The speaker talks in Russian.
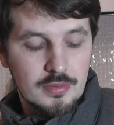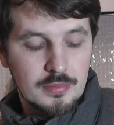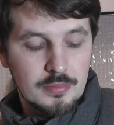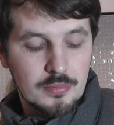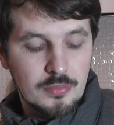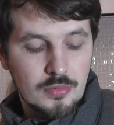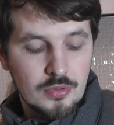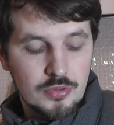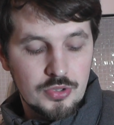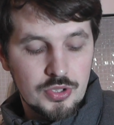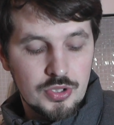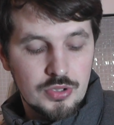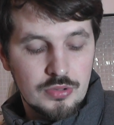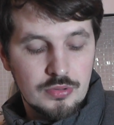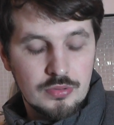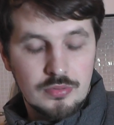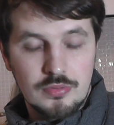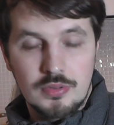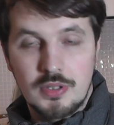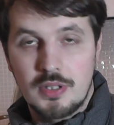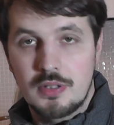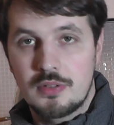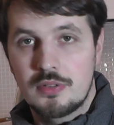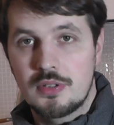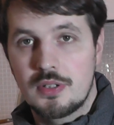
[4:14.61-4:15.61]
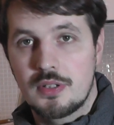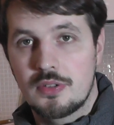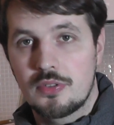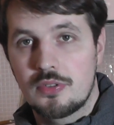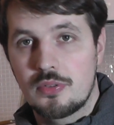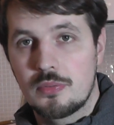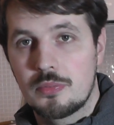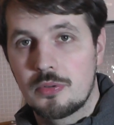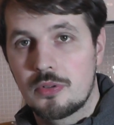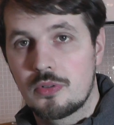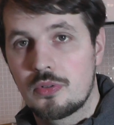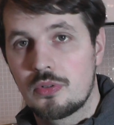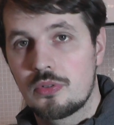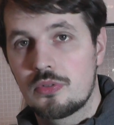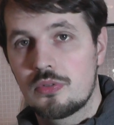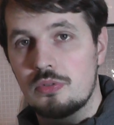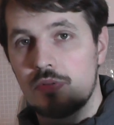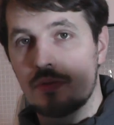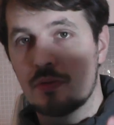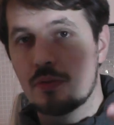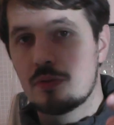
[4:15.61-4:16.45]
мощную, да, не особо крутую.